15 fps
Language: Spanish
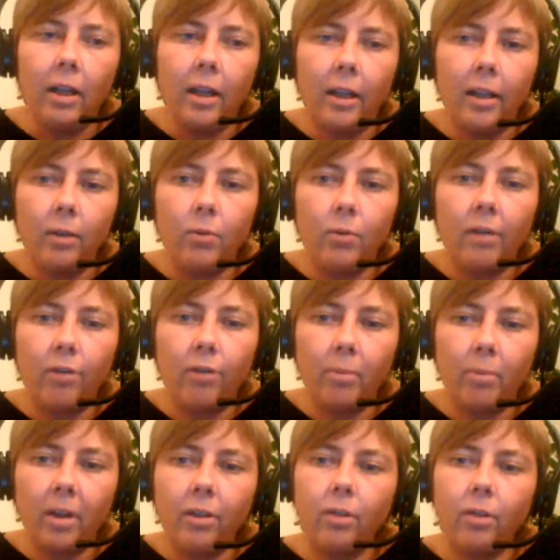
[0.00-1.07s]
Eh, una
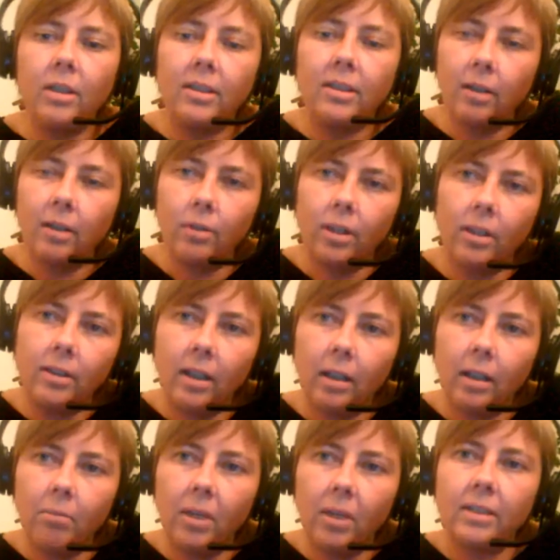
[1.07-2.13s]
formación está
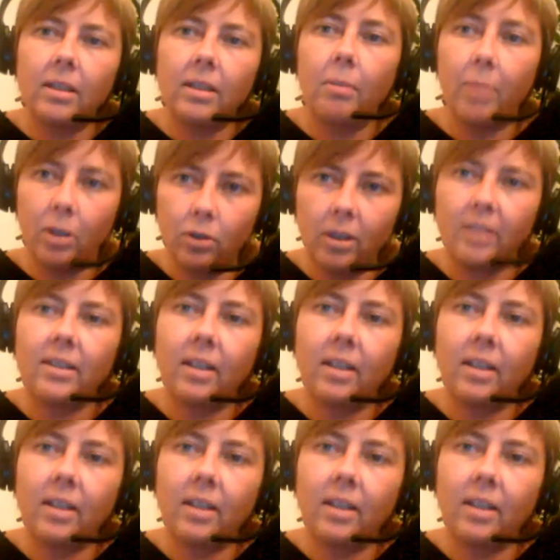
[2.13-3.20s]
orientada más a personas que
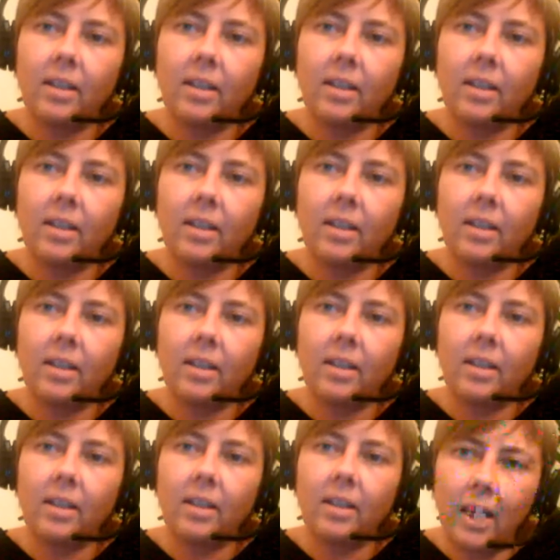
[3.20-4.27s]
ya capacitan en el tema
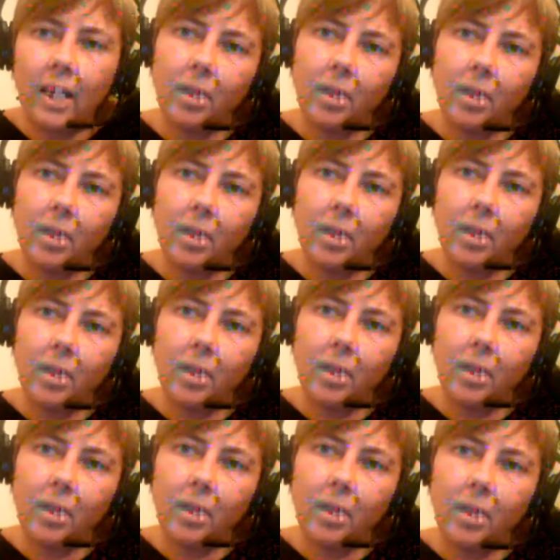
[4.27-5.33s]
tecnológico, pero
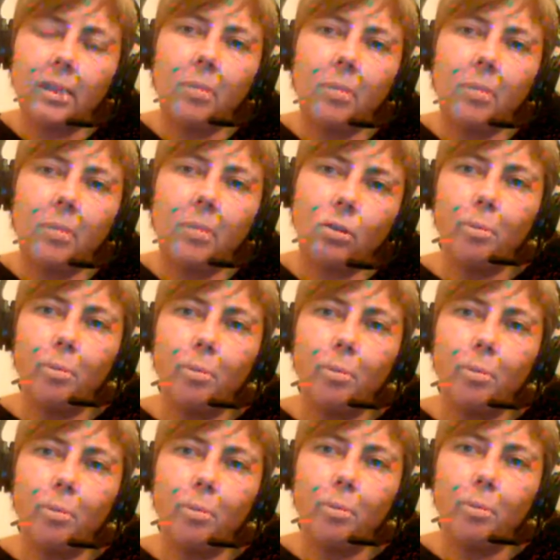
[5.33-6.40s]
puede ser no tocan tanto el
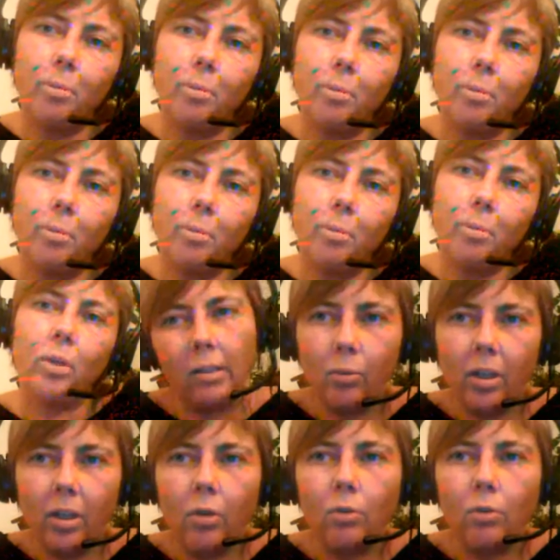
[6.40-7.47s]
tema privacidad,
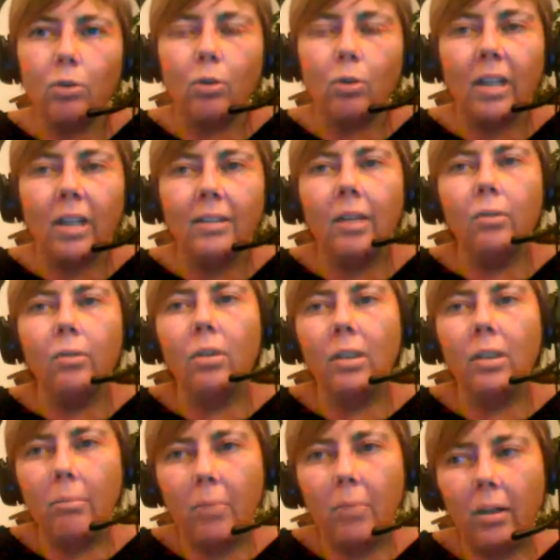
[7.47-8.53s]
seguridad o no tocan tanto el
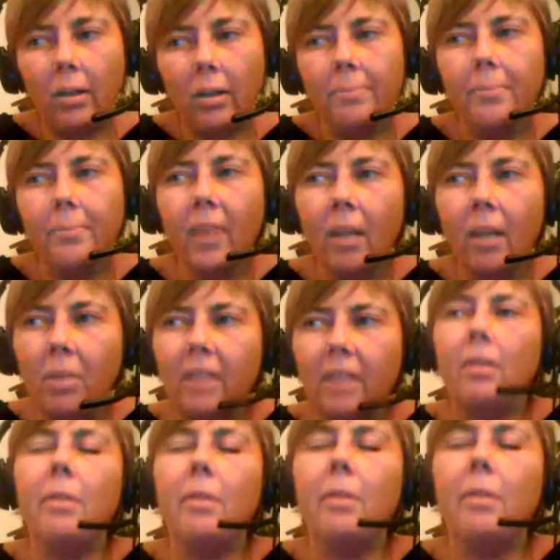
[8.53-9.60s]
tema de
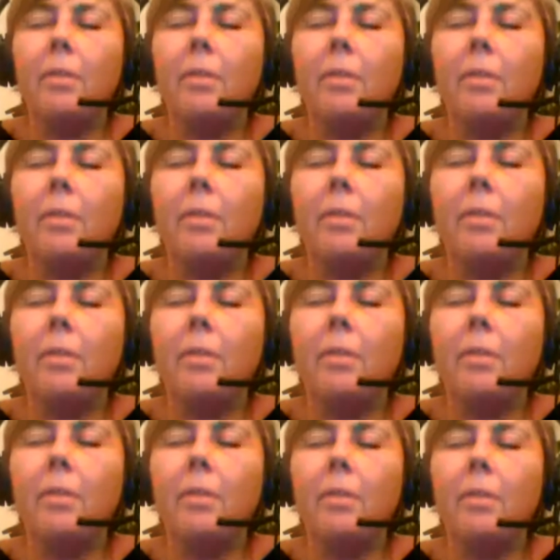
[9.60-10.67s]
participación ciudadana
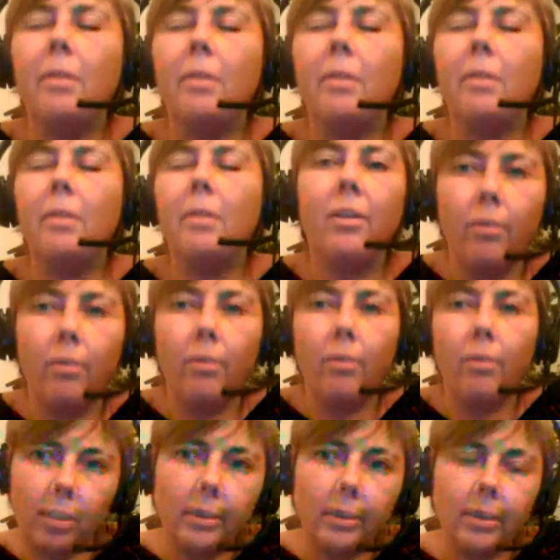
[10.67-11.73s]
facilitada por
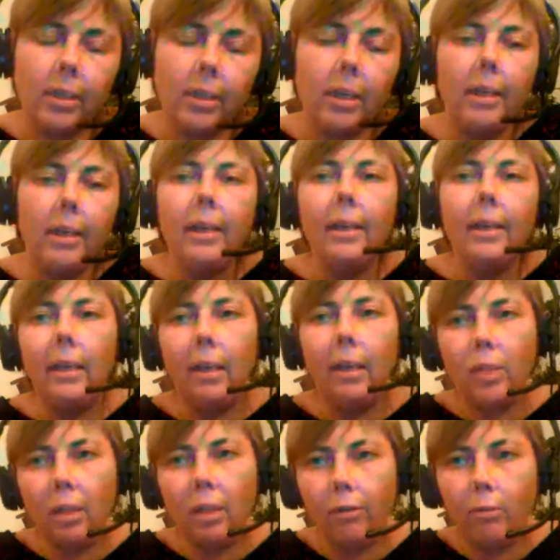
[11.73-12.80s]
tecnologías. Y la
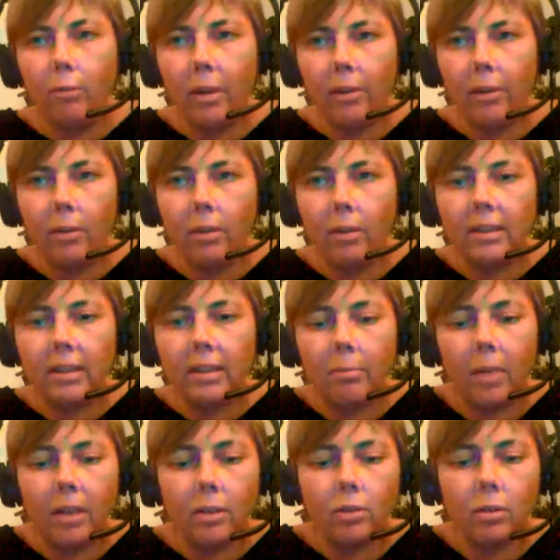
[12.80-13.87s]
otra formación está
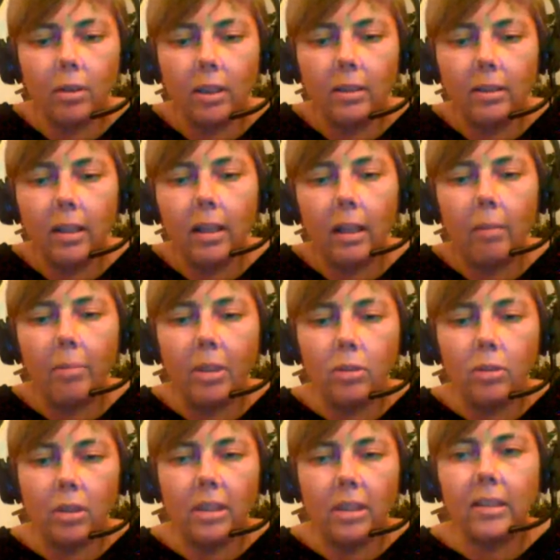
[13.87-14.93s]
más orientada a
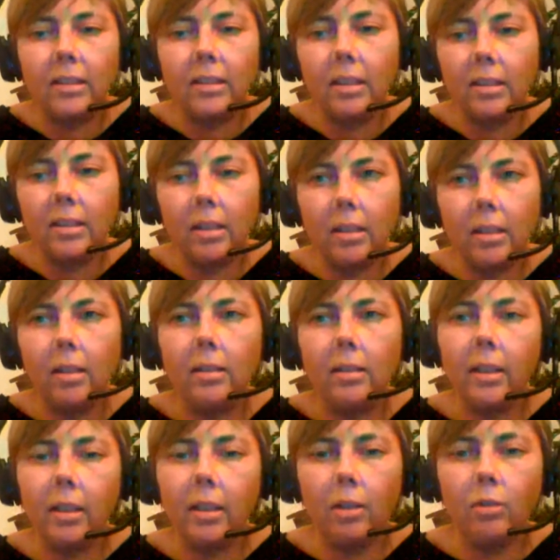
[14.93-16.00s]
personas que sí están en el
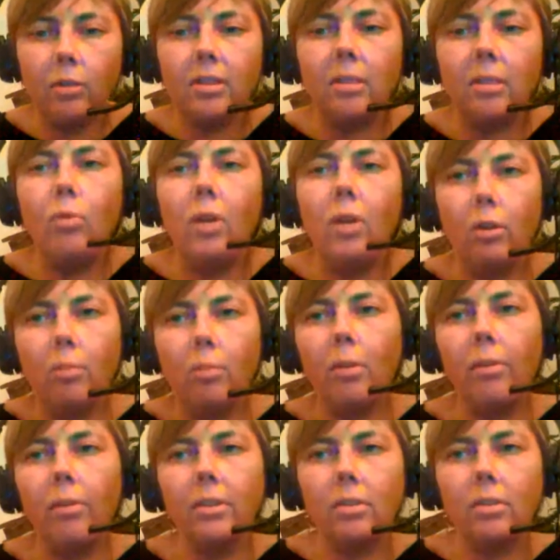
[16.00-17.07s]
tejido estimulando
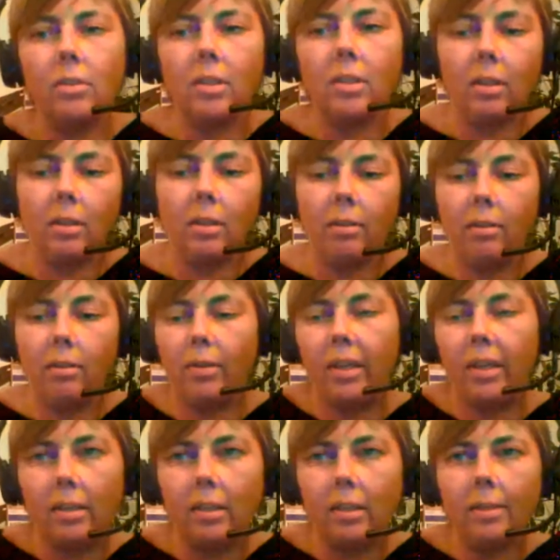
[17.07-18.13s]
procesos de
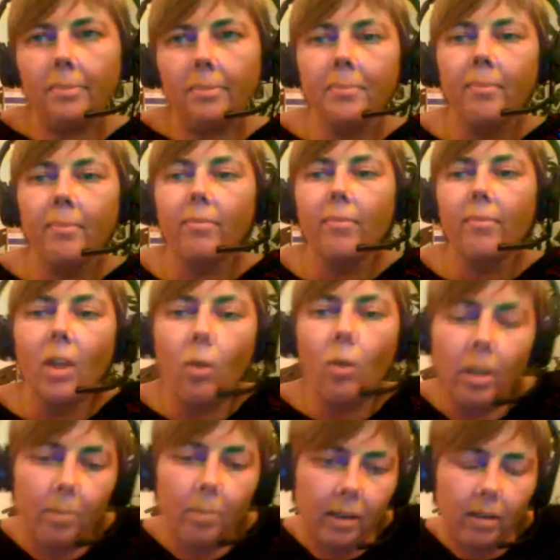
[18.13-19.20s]
ciudadanía o
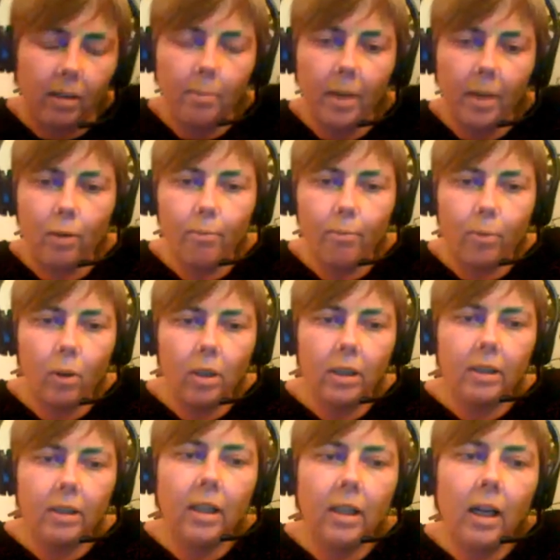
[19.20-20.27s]
de participación
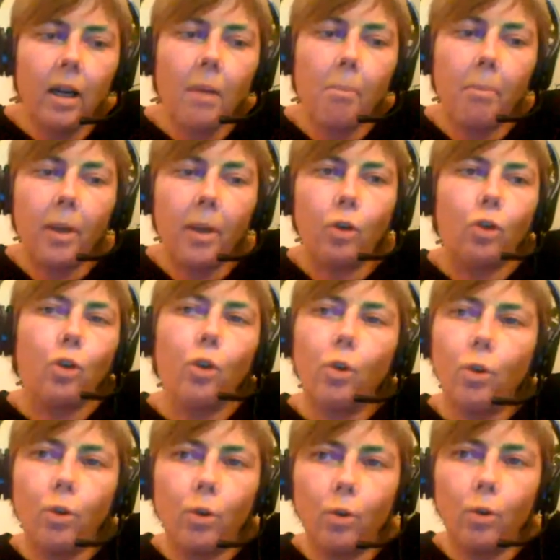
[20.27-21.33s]
política, pero
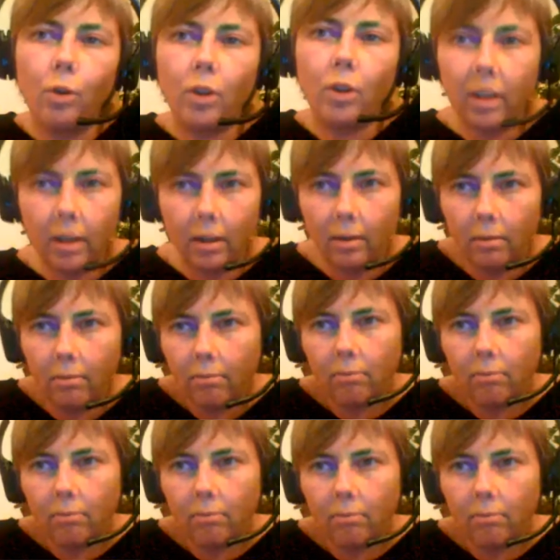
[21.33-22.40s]
no, no tienen
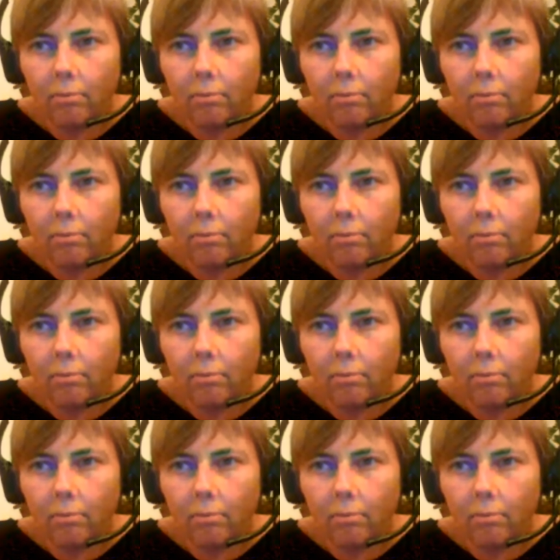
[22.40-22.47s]
¿no?